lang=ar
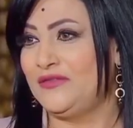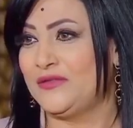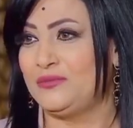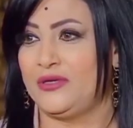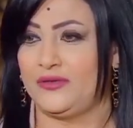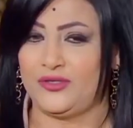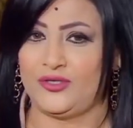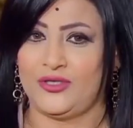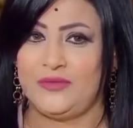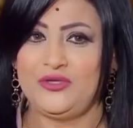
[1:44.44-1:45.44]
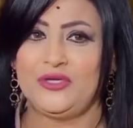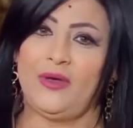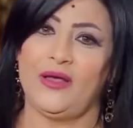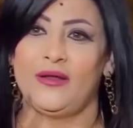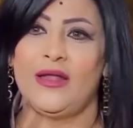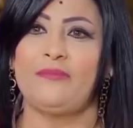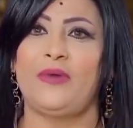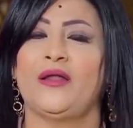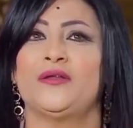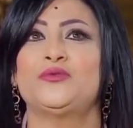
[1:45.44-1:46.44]
نفسي يا حبيبتي شبشب
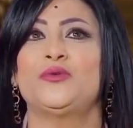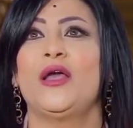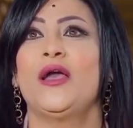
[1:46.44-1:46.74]
لب على طول